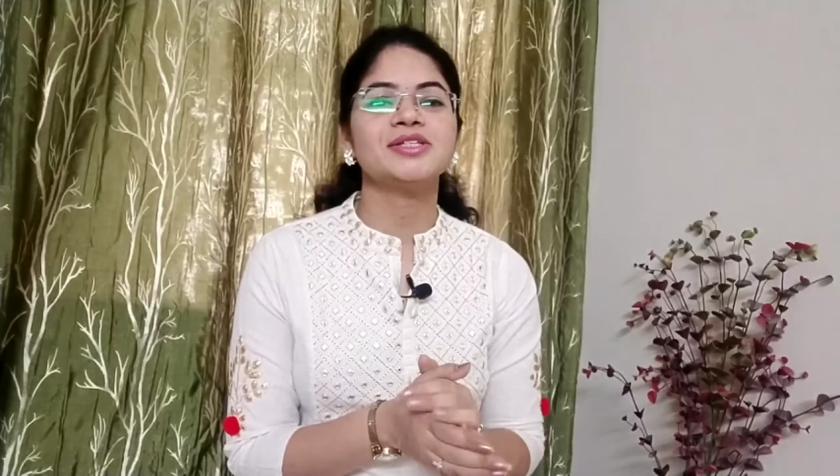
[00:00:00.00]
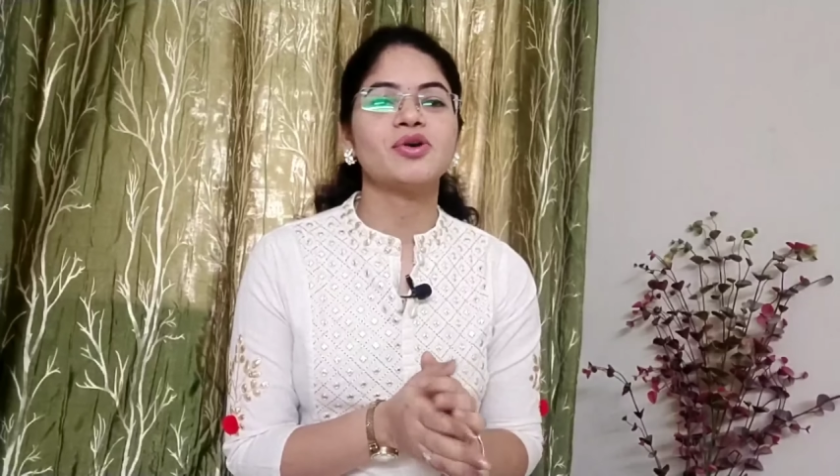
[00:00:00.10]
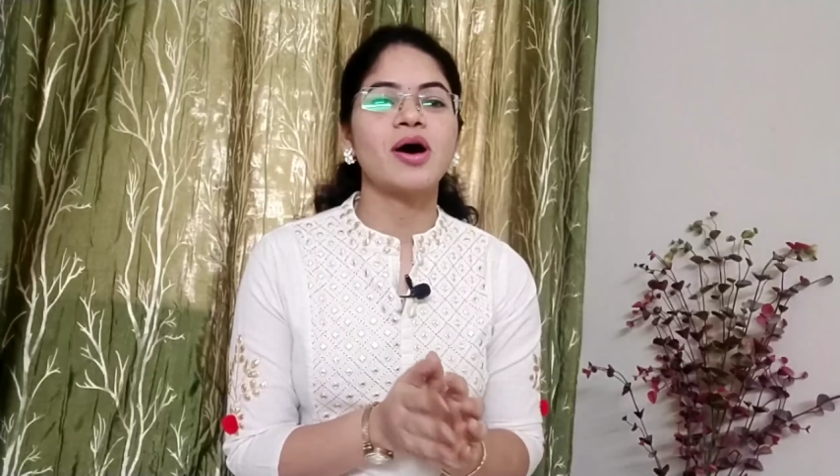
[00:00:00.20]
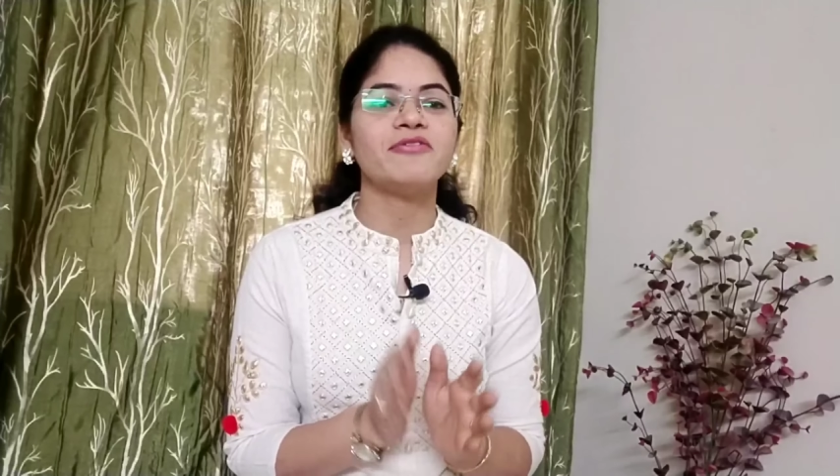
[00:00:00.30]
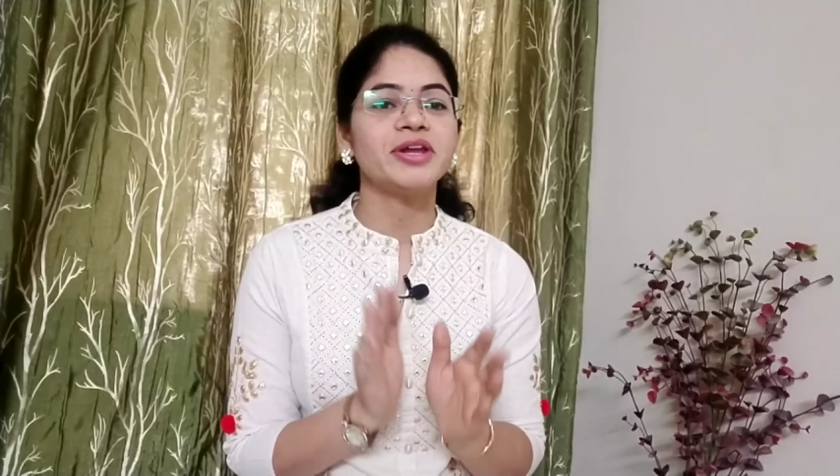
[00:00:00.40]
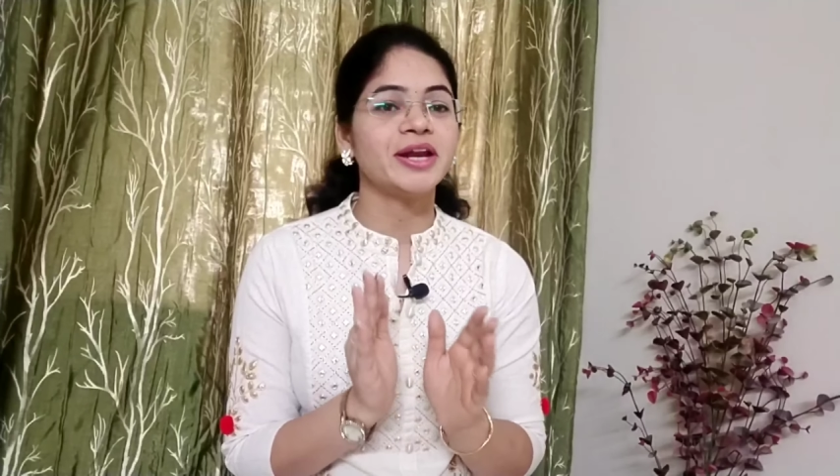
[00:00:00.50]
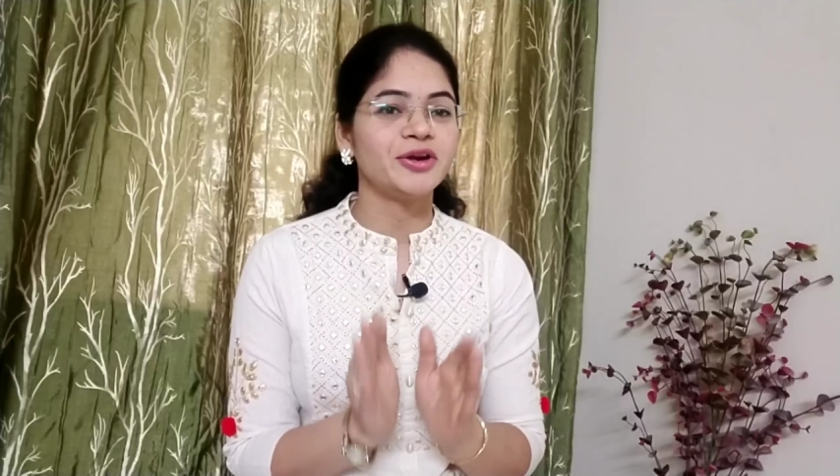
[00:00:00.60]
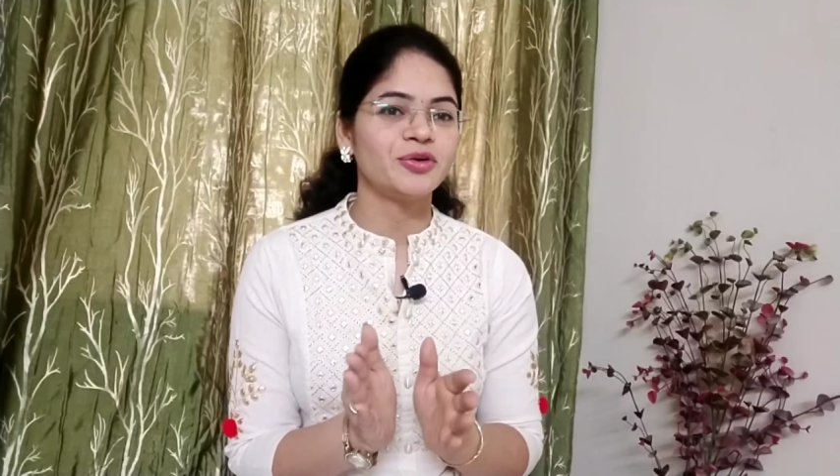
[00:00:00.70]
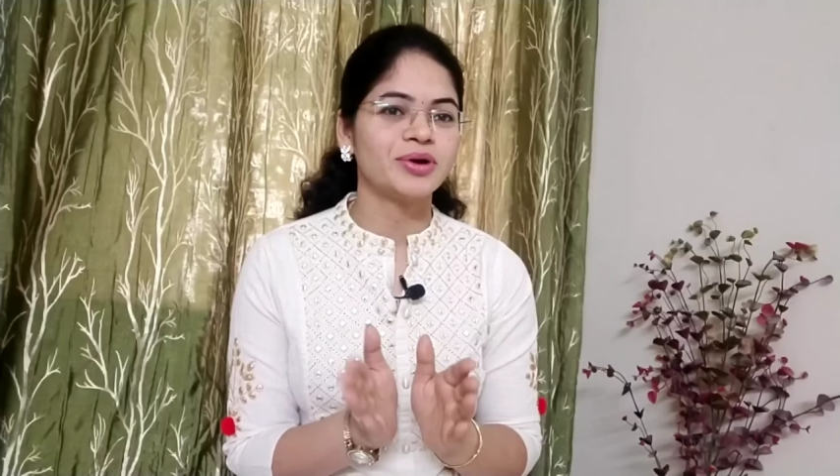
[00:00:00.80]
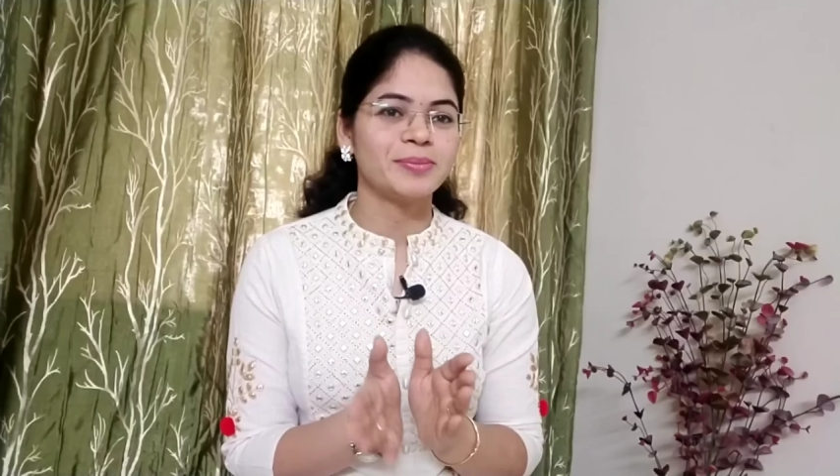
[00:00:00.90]
సో అవి
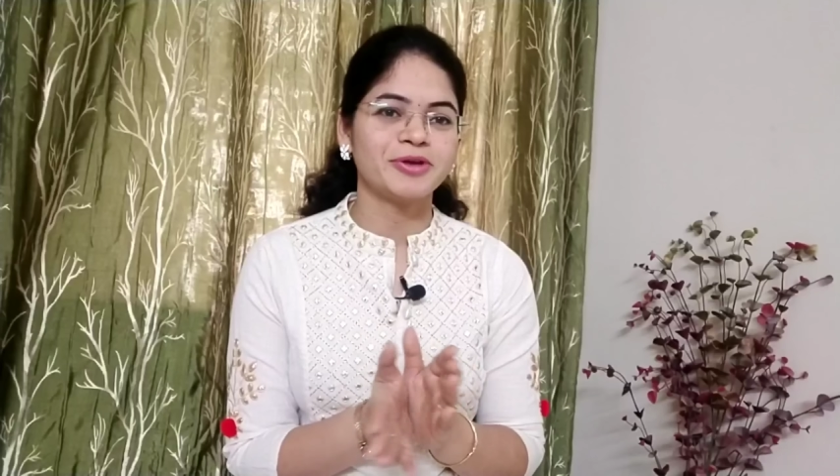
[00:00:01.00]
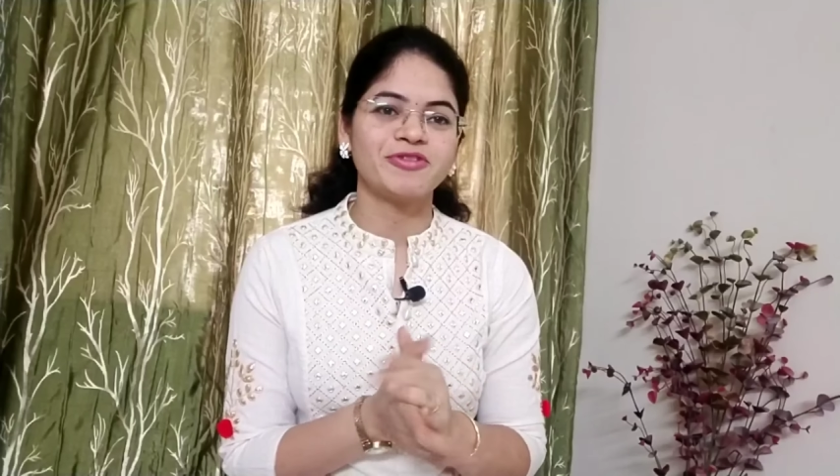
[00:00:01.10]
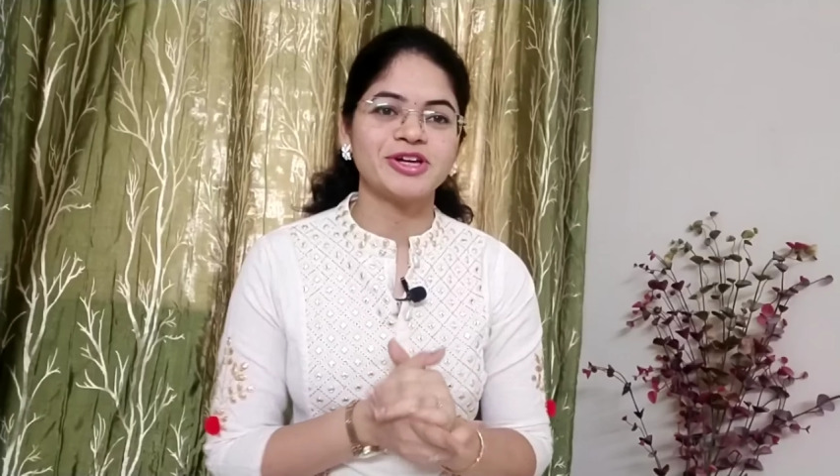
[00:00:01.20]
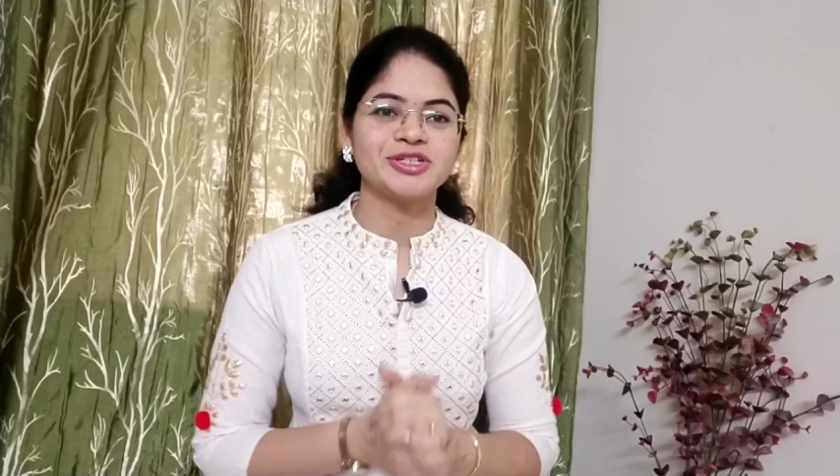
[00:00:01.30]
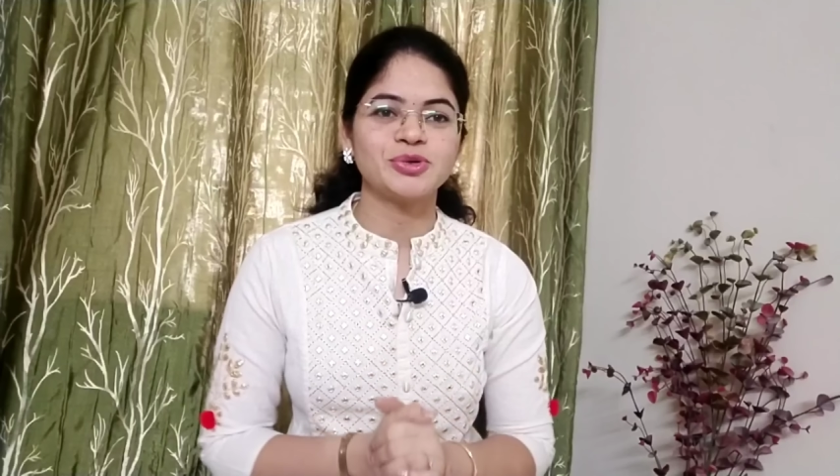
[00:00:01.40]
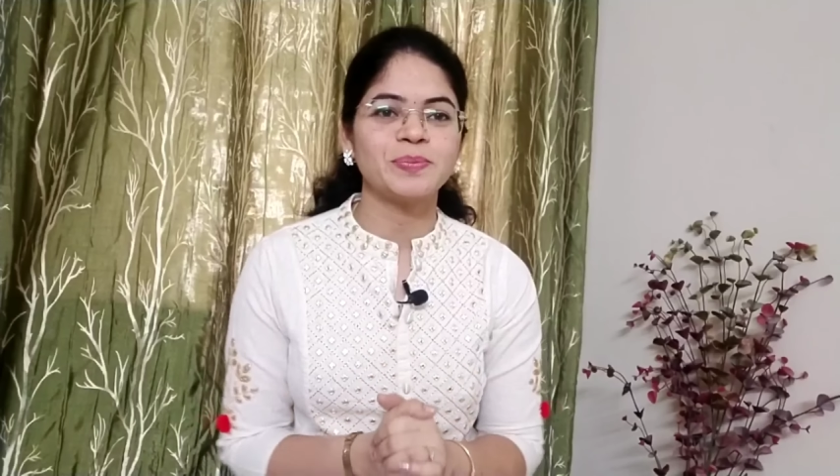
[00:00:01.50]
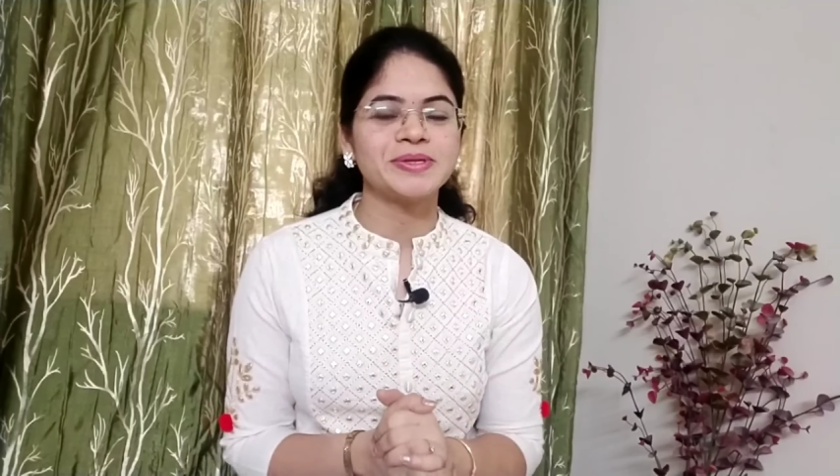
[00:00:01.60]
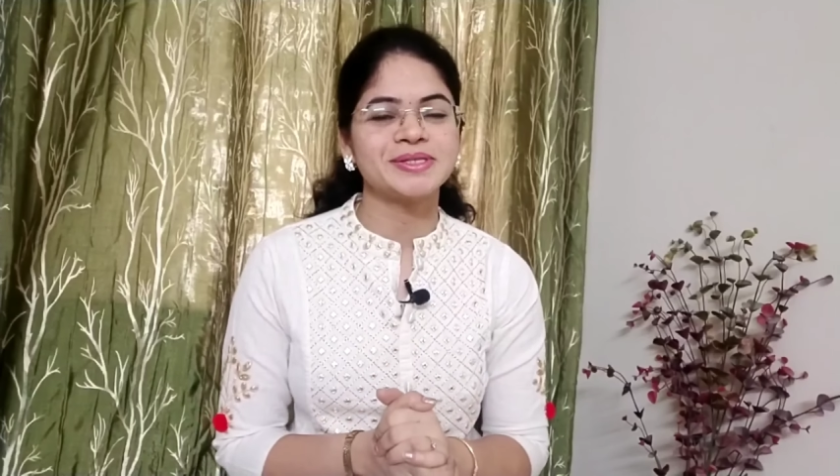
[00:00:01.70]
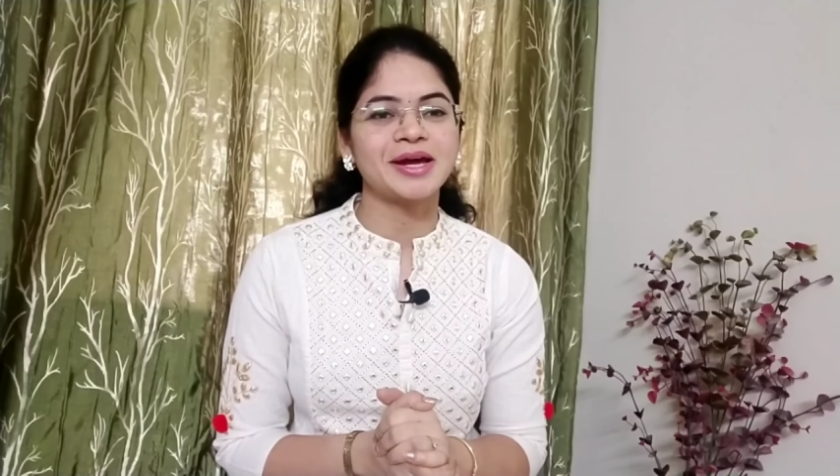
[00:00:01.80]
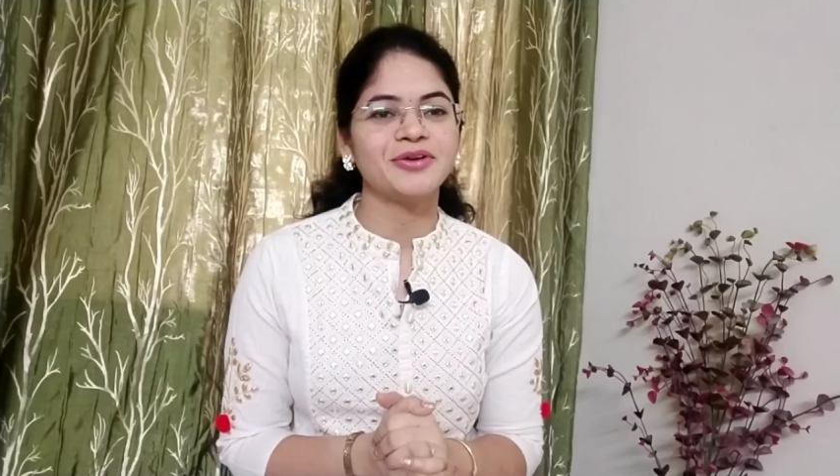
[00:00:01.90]
రెండు కూడా మీకు ఫస్ట్
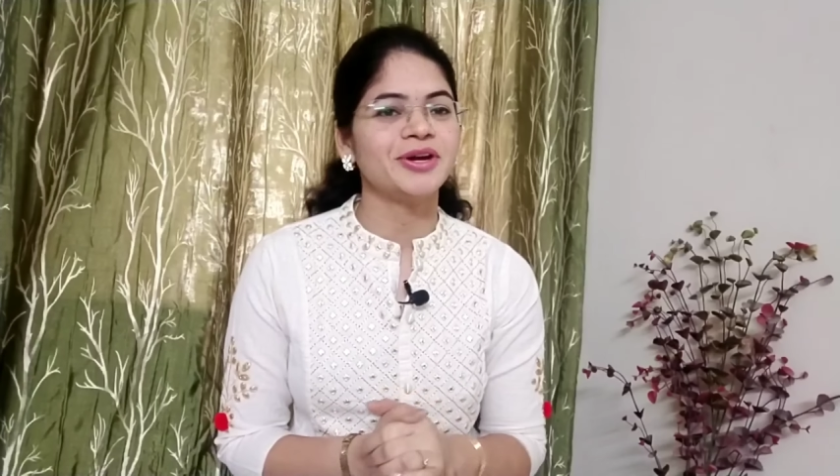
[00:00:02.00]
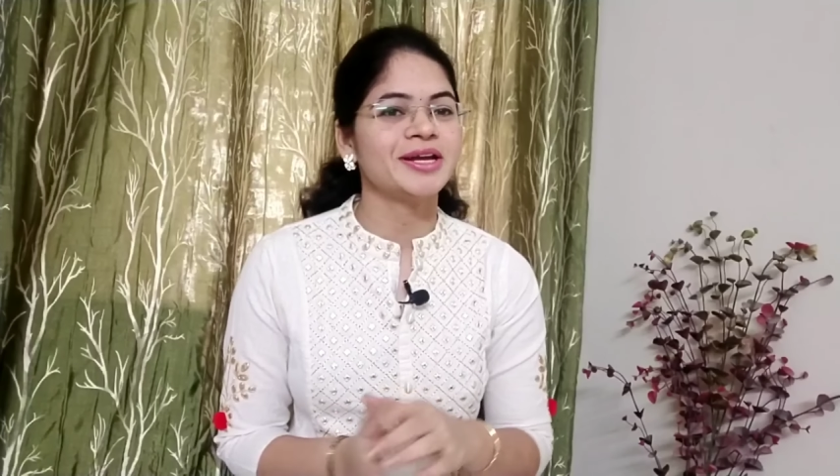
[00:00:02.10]
చూపిస్తాను